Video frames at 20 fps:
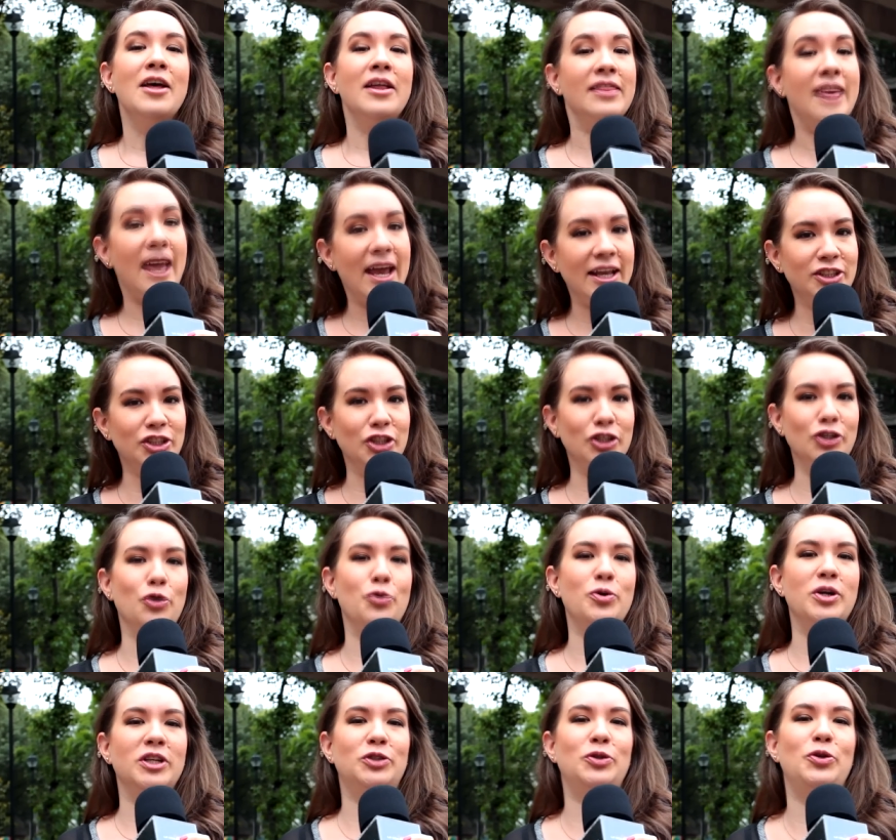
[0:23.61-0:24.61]
De hecho,
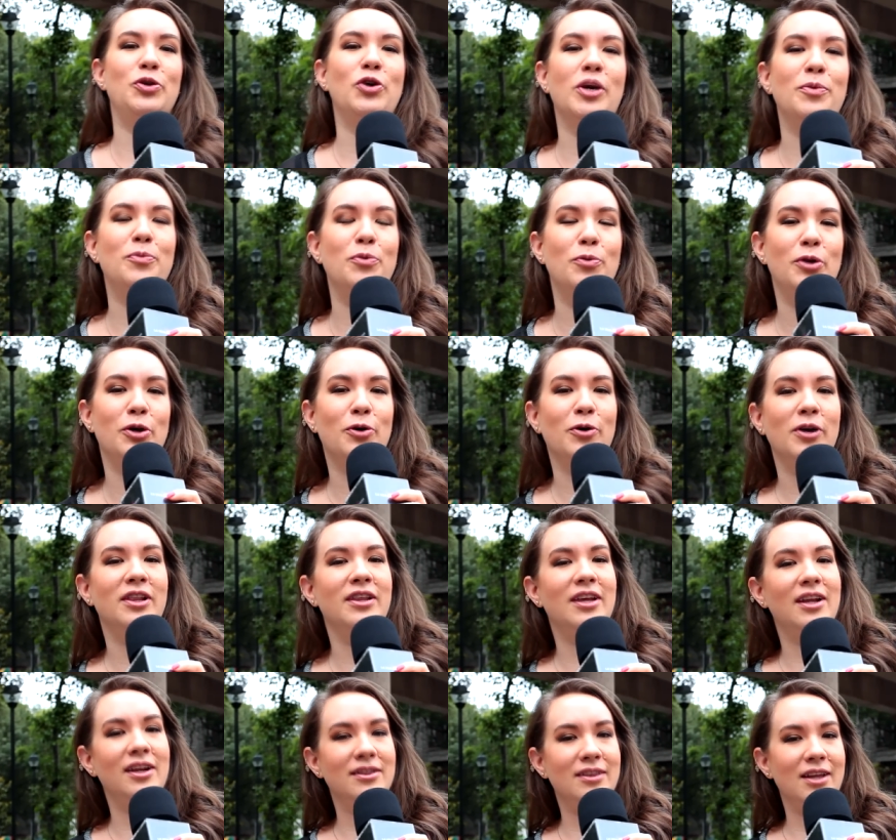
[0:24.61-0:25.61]
un estudio que publicó el
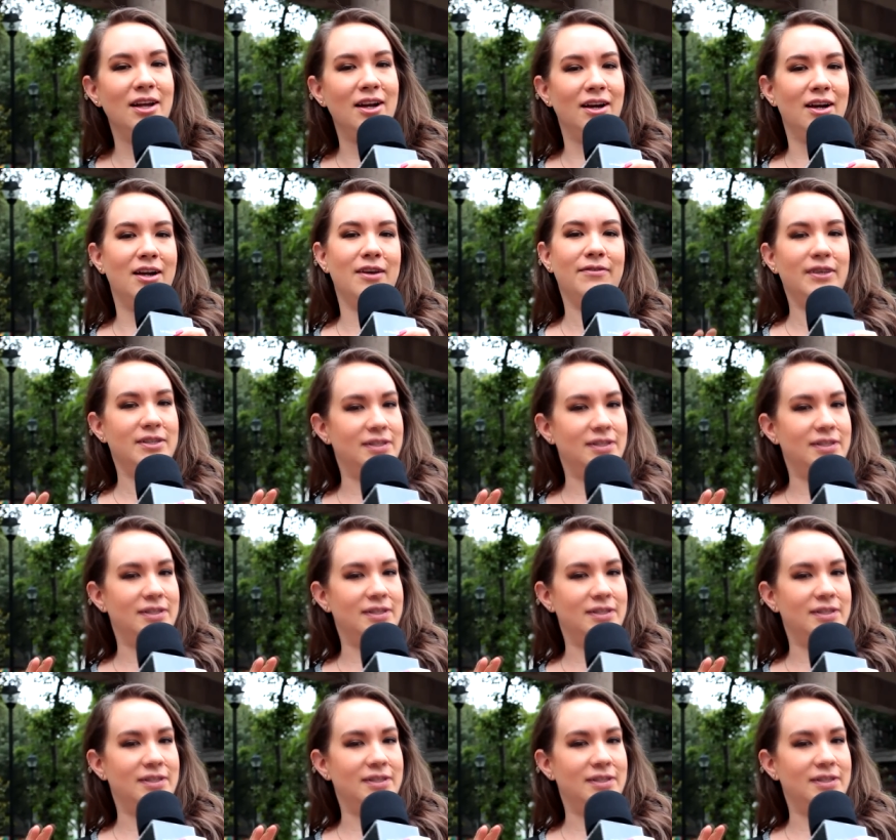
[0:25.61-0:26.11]
Daily Telegraph